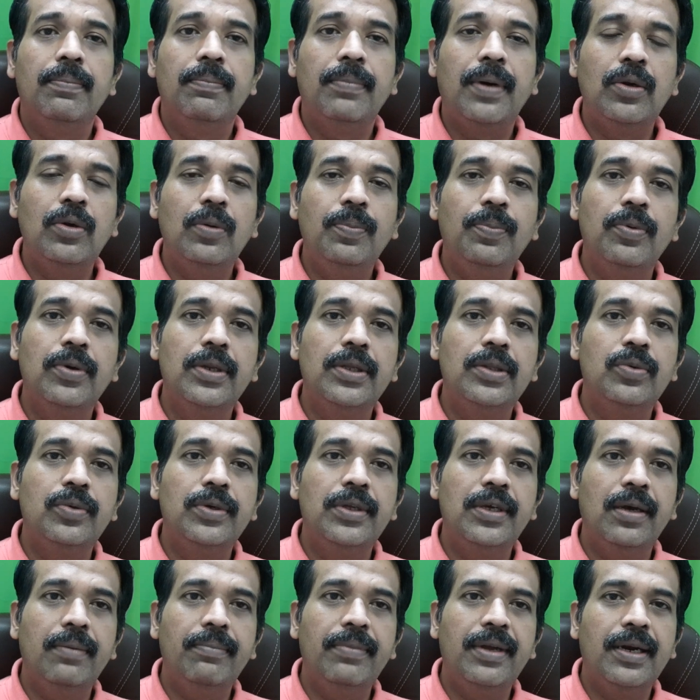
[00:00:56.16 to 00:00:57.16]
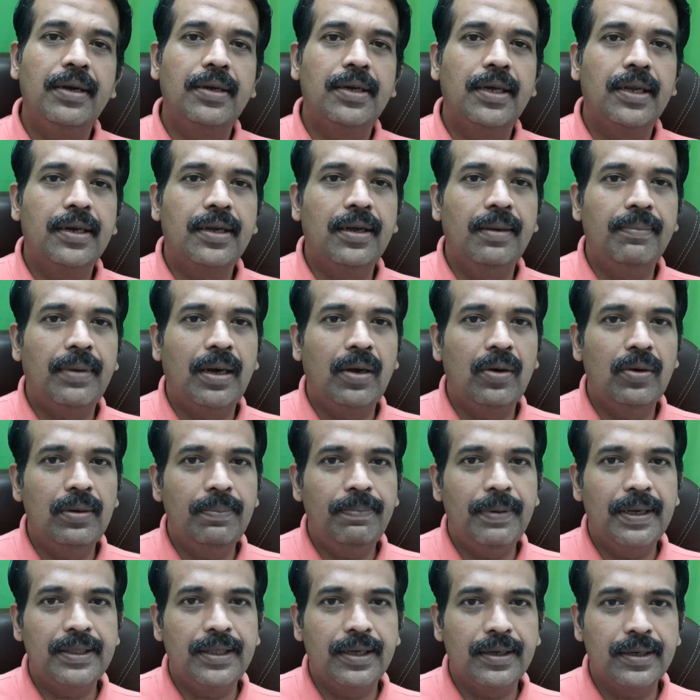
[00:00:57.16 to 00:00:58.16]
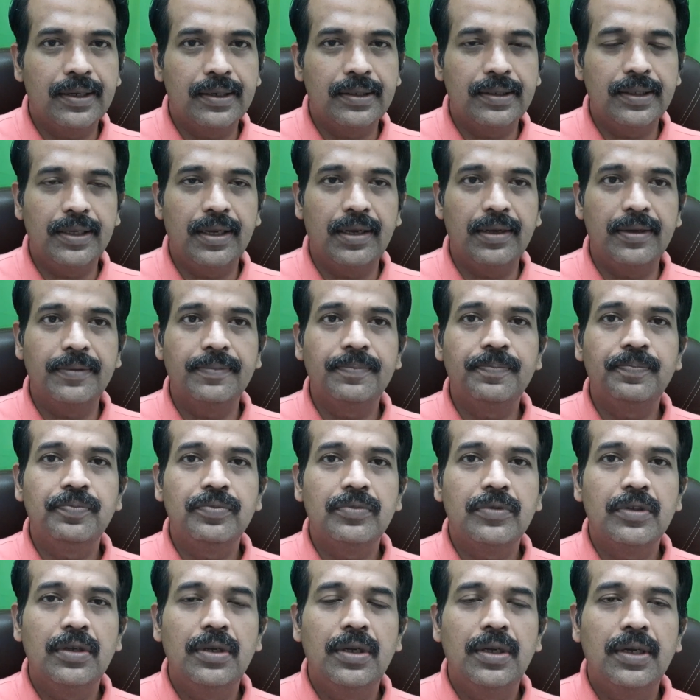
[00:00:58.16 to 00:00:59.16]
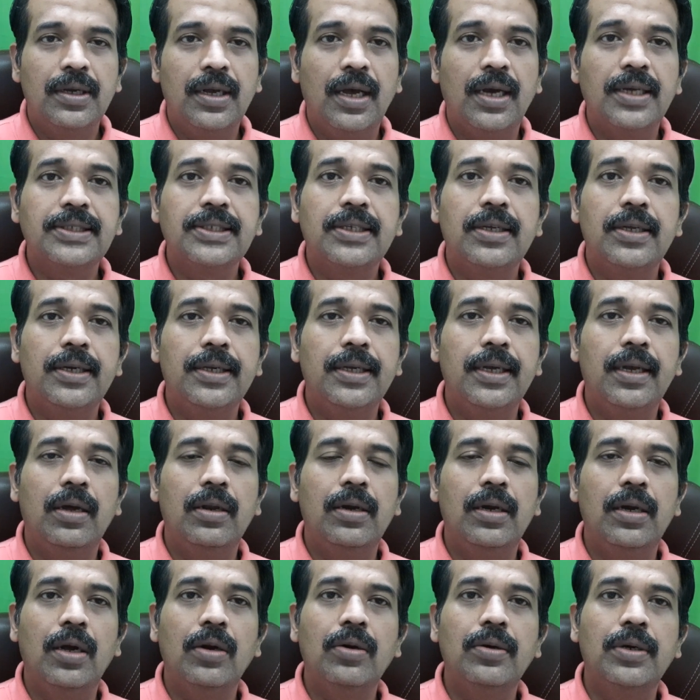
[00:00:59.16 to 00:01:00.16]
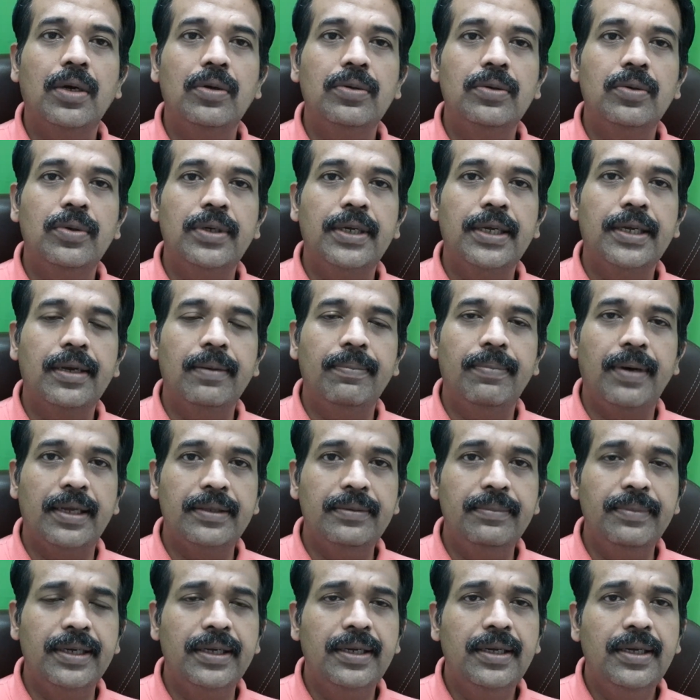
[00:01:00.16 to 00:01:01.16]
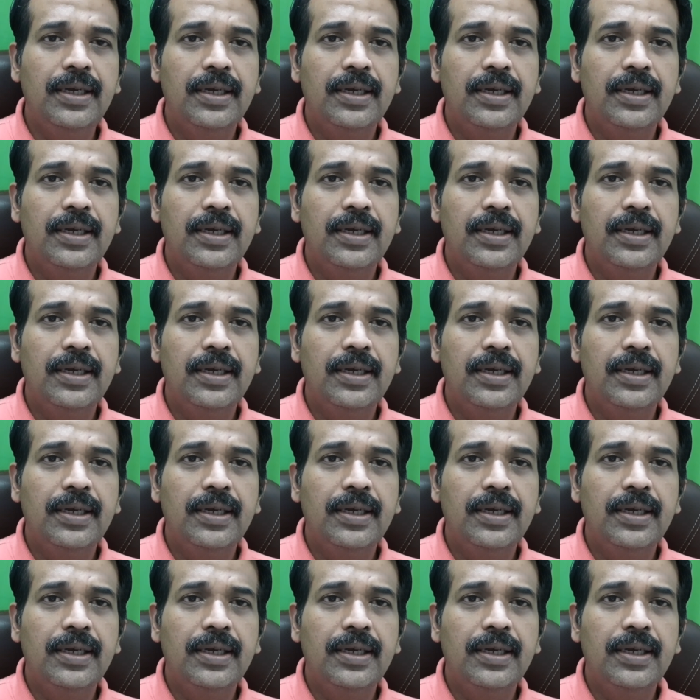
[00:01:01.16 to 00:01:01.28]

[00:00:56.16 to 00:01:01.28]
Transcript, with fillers: मानो पूरी दुनिया में एक डर का माहौल पैदा कर दिया है खास करके अनलॉकडाउन होने के बाद में